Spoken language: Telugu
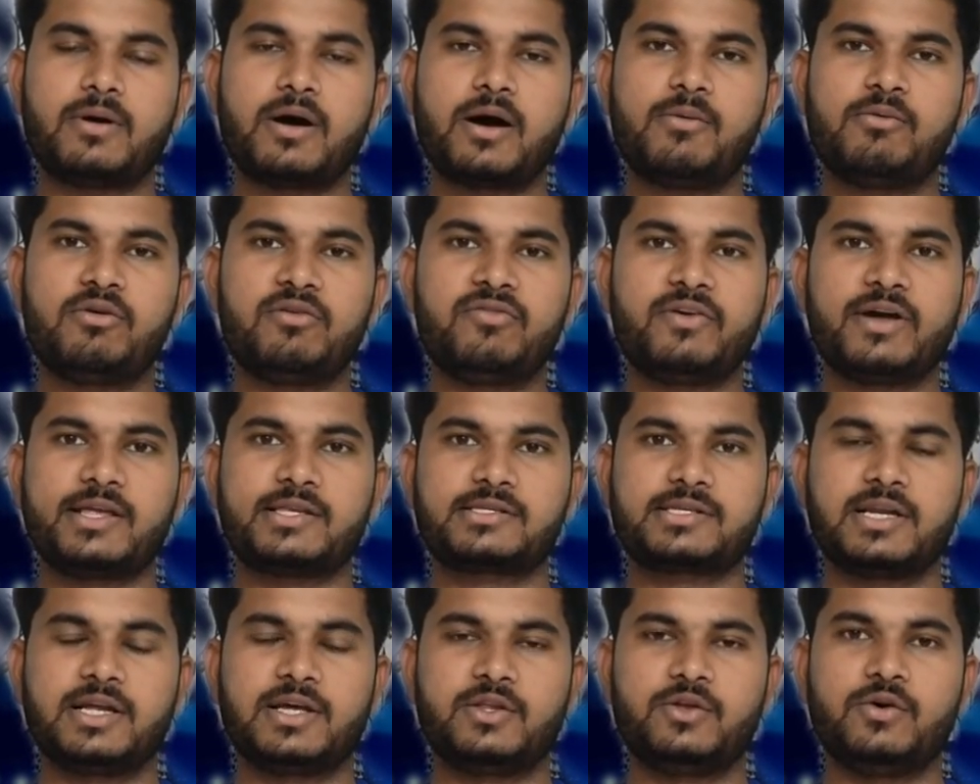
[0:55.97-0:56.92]
మామూలు
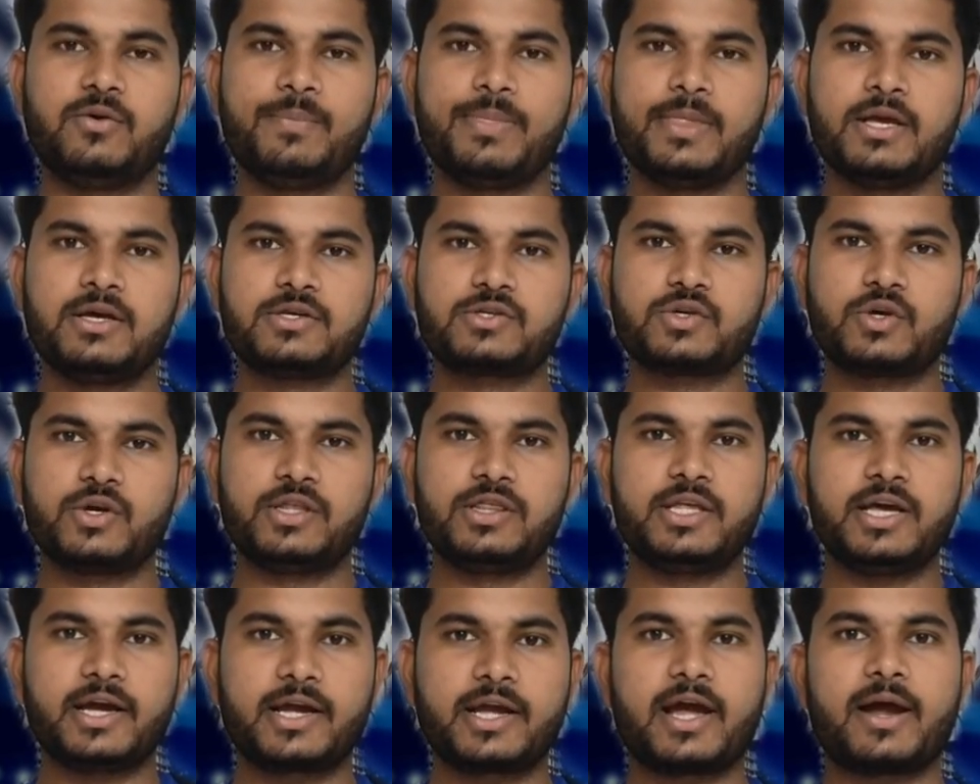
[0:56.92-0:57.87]
ఫ్యాన్స్ లేదు సో
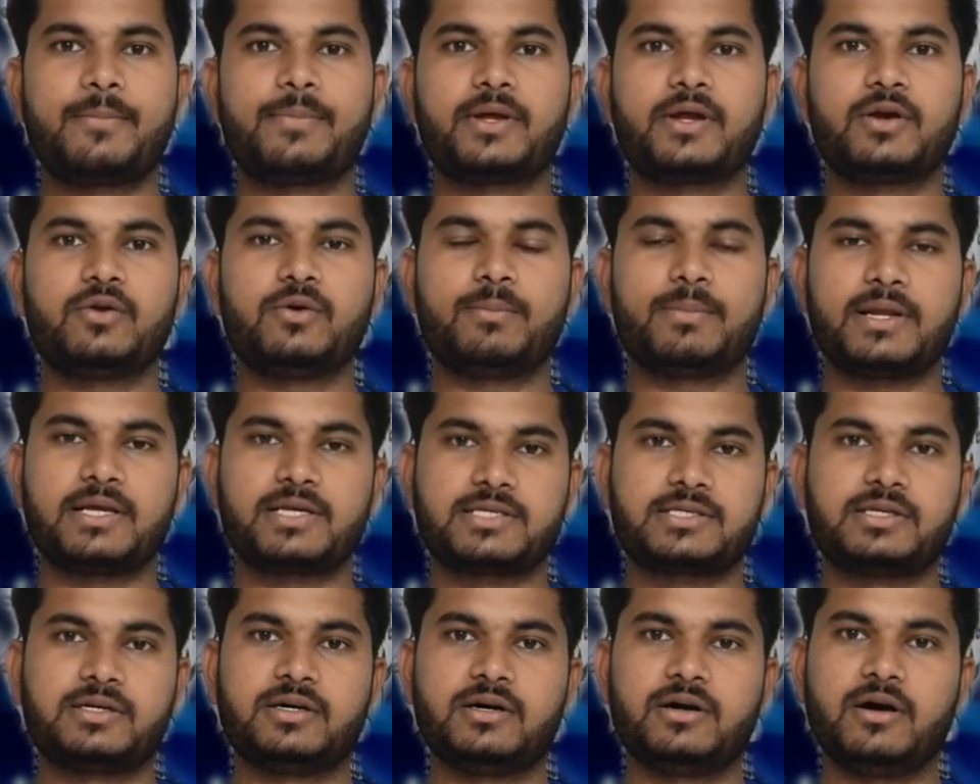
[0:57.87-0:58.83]
ఇండియా కెప్టెన్
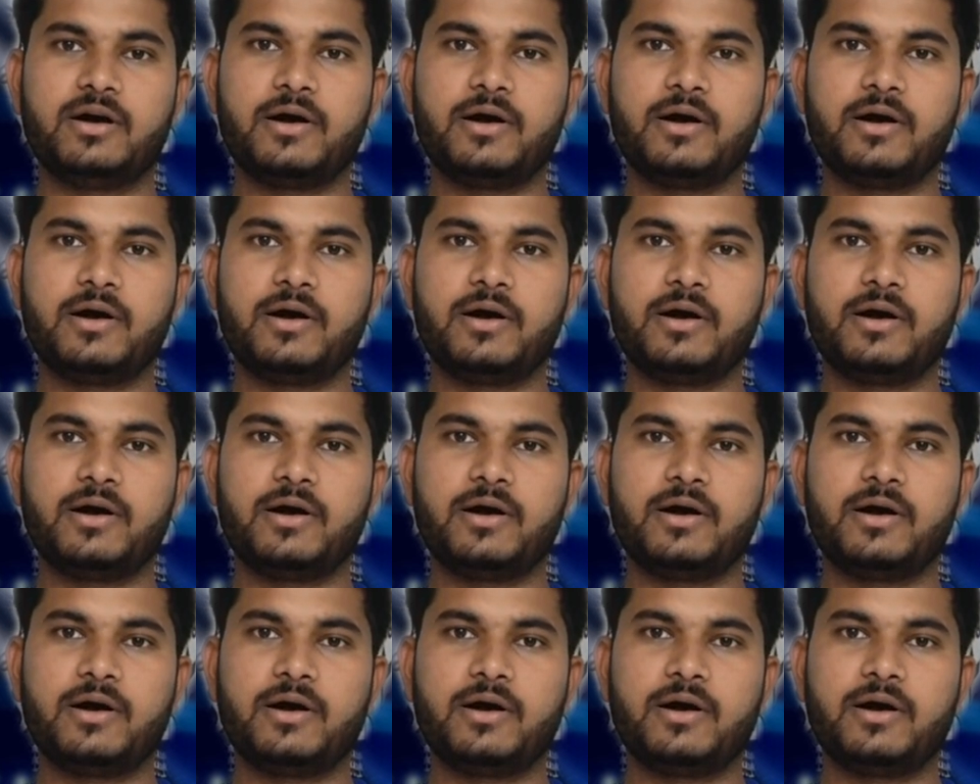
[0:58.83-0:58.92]
ప్లస్